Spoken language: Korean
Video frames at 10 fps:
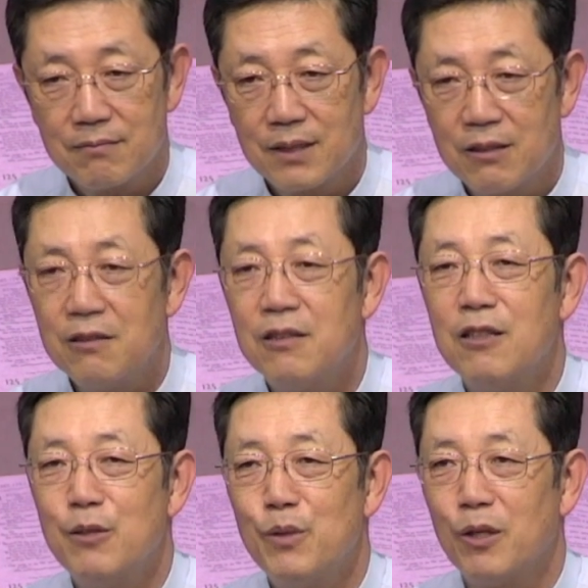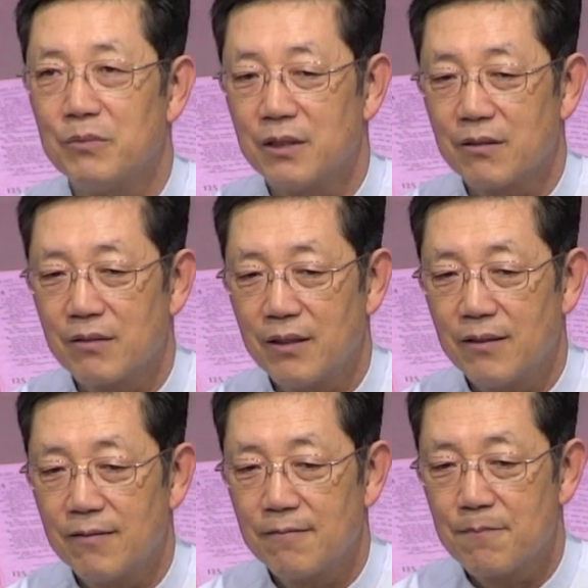흔들림이 없는 거예요.
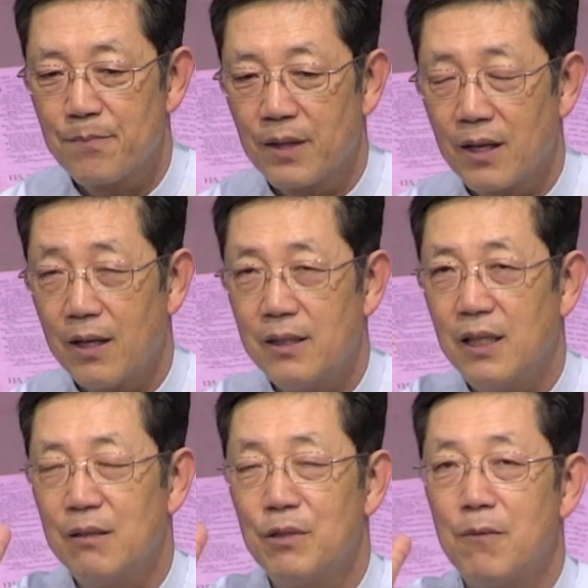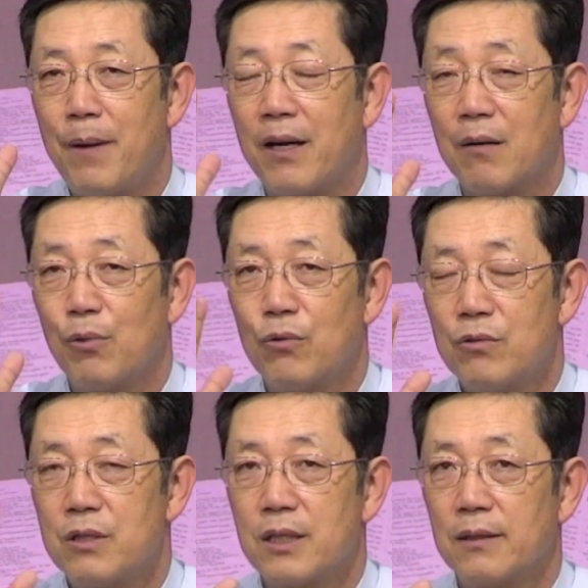하나님을
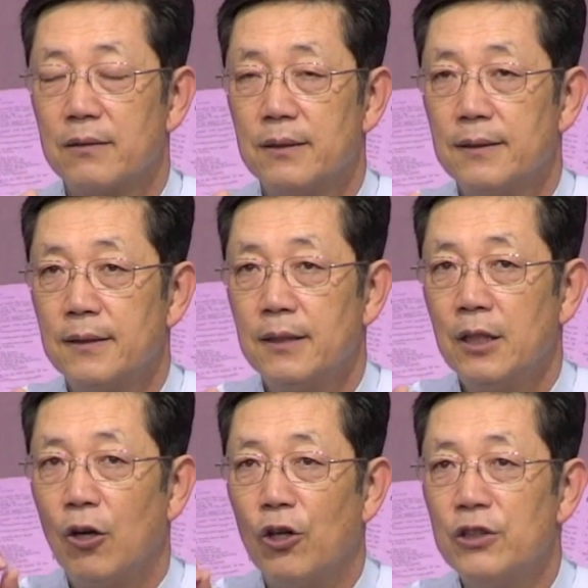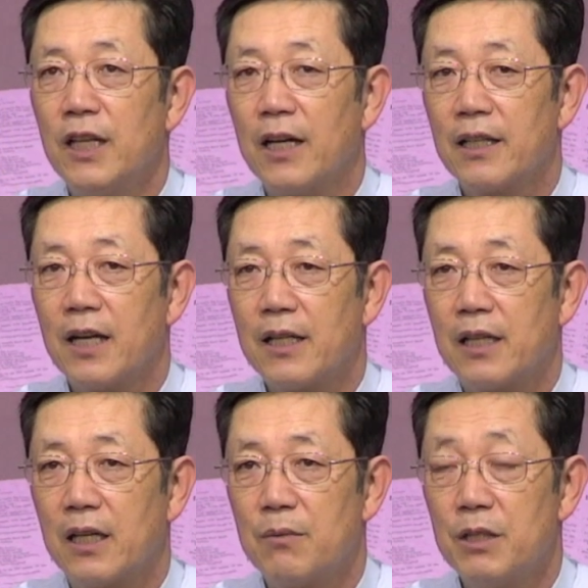바라보는 자. 언약의
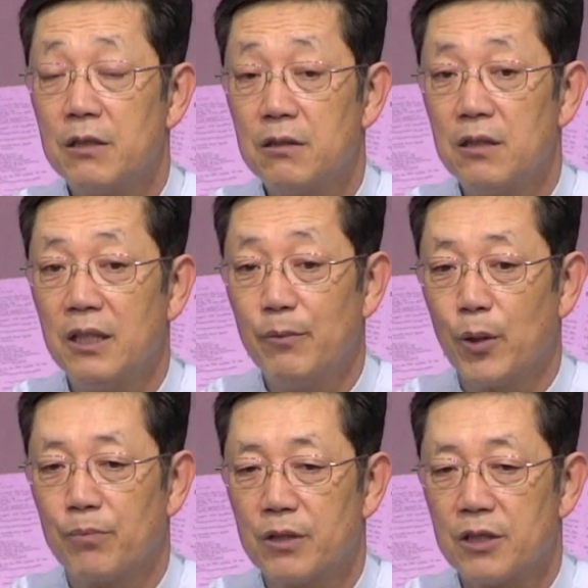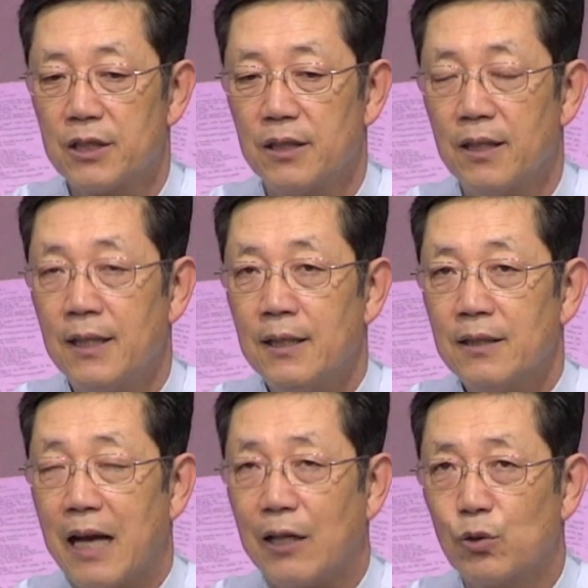하나님이 흔들림이 없듯이
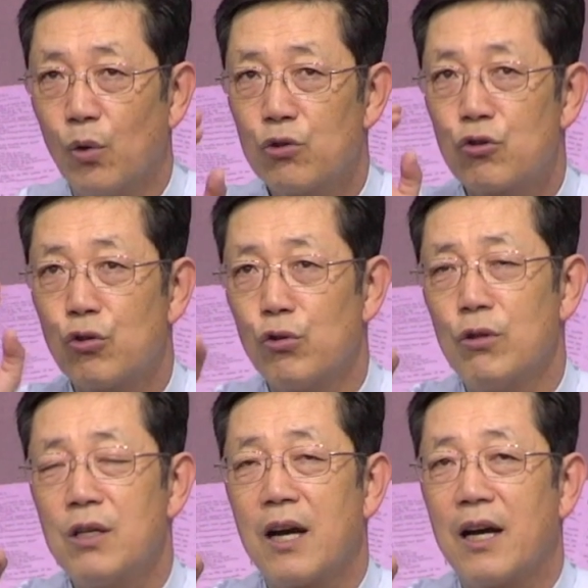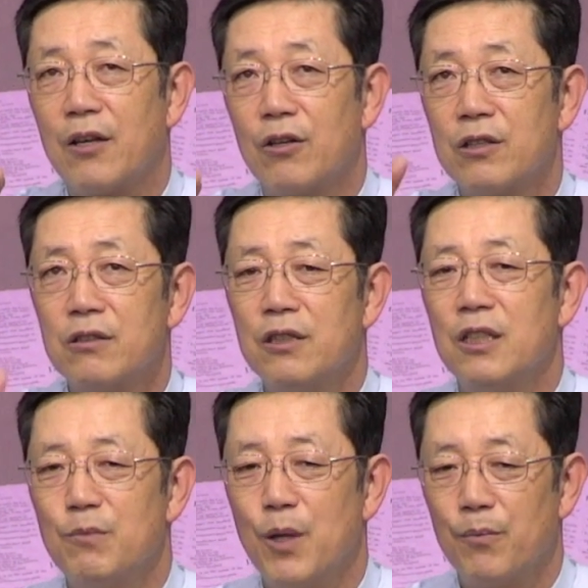나도 주를 향하여
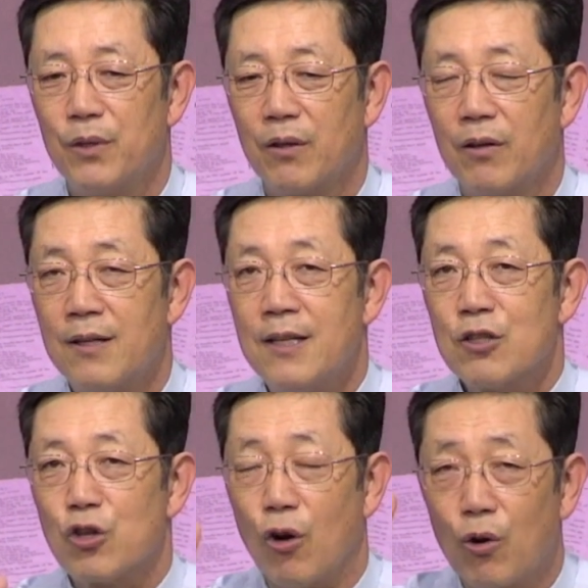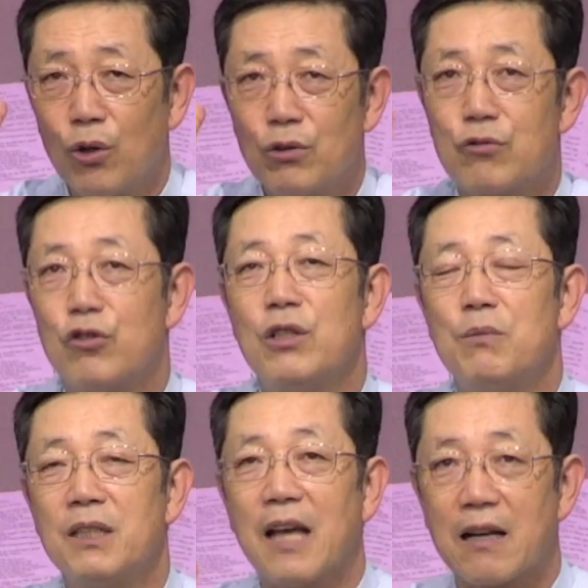흔들림이 없는 거예요. 적어도
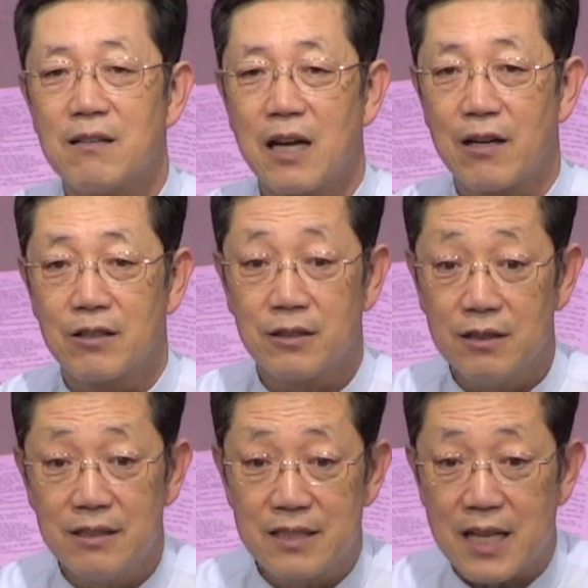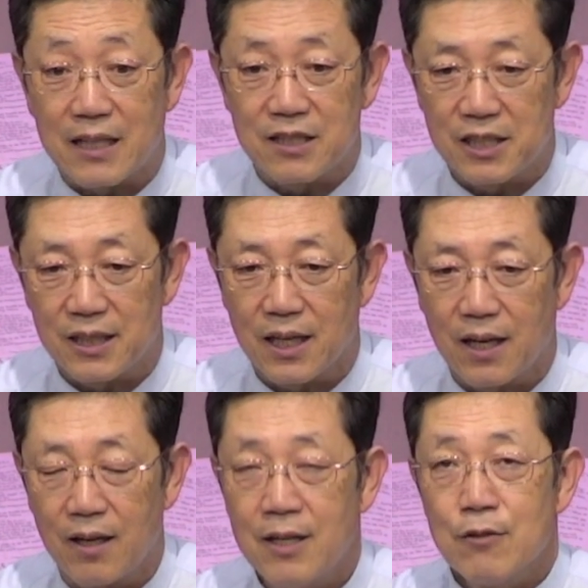주님이 나를 향하여 흔들리지
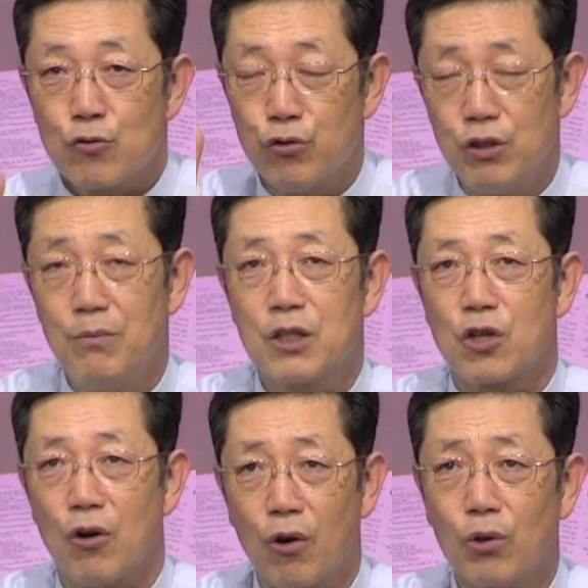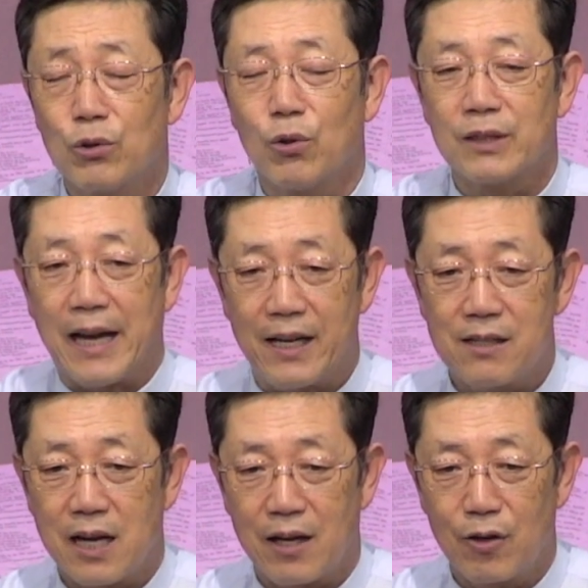않으시니까 주님이 적어도 나를
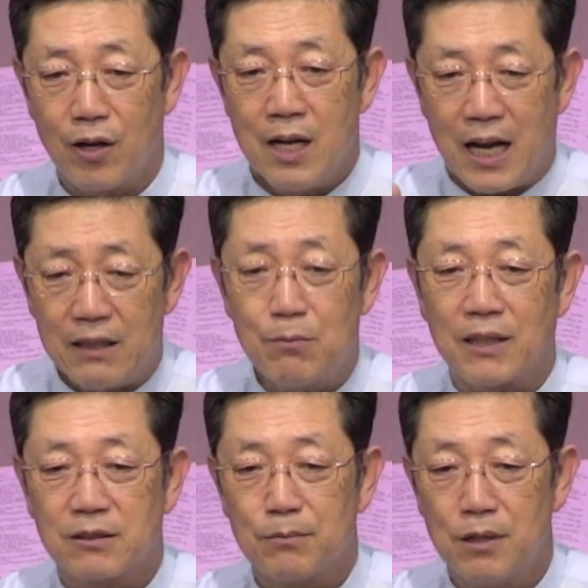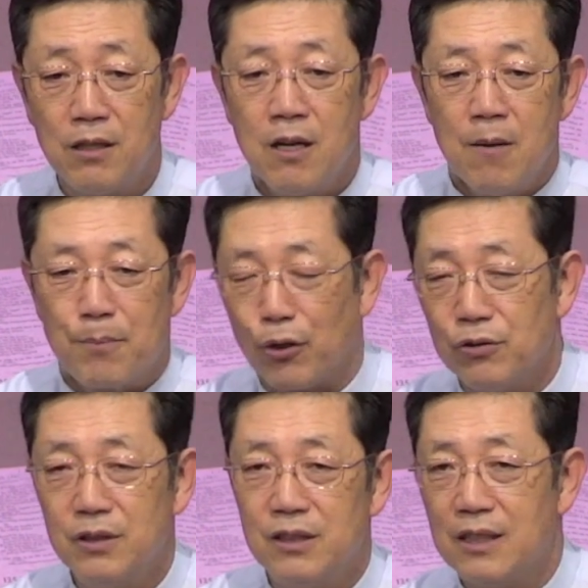향하여 한 말씀을
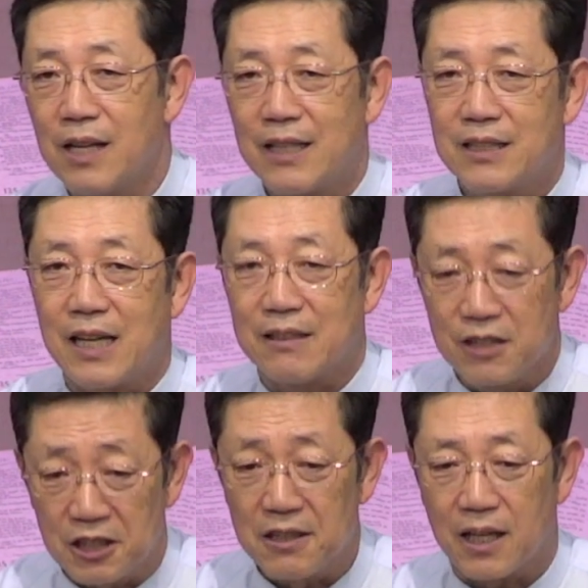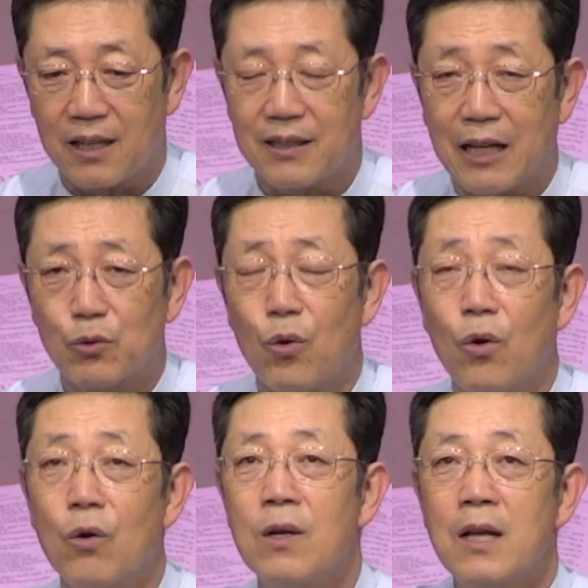변질하지 않으시니까
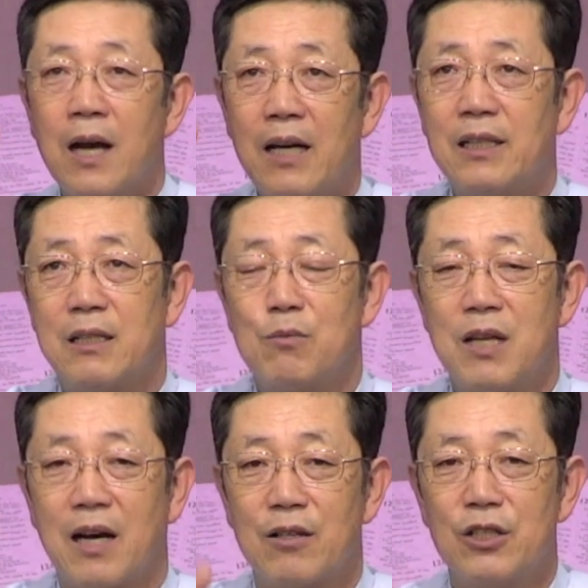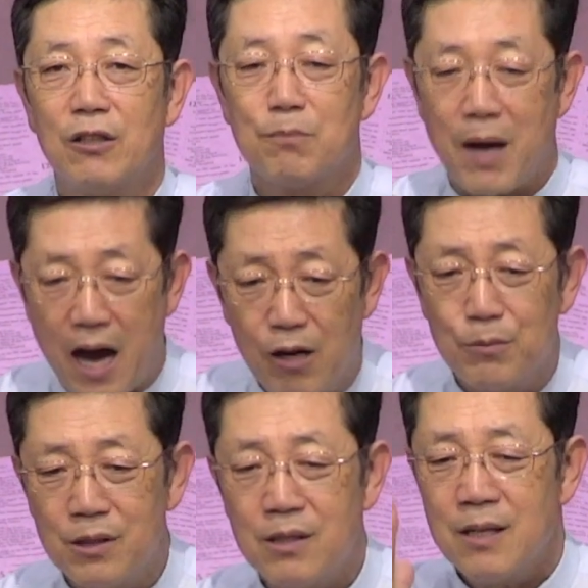나도 하나님을 향하여 이런
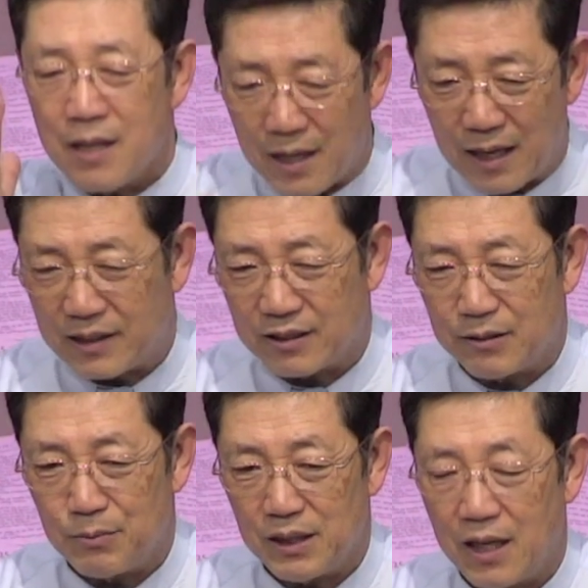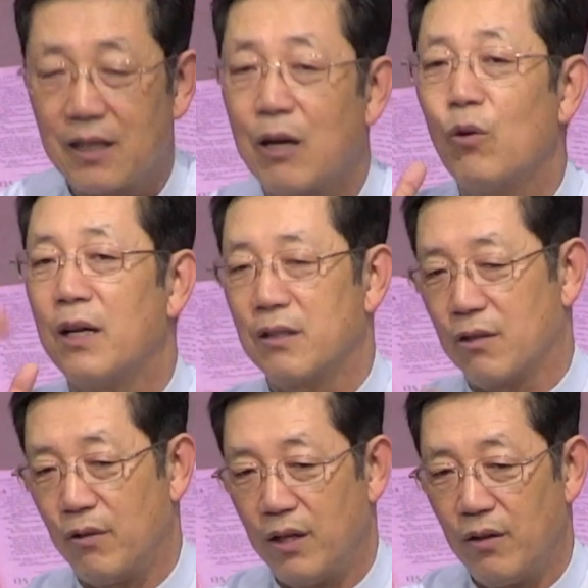마음을 갖겠습니다. 라고 하는
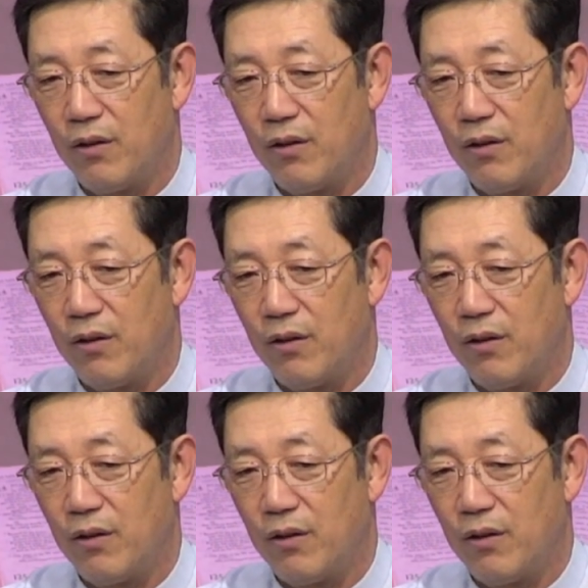거예요.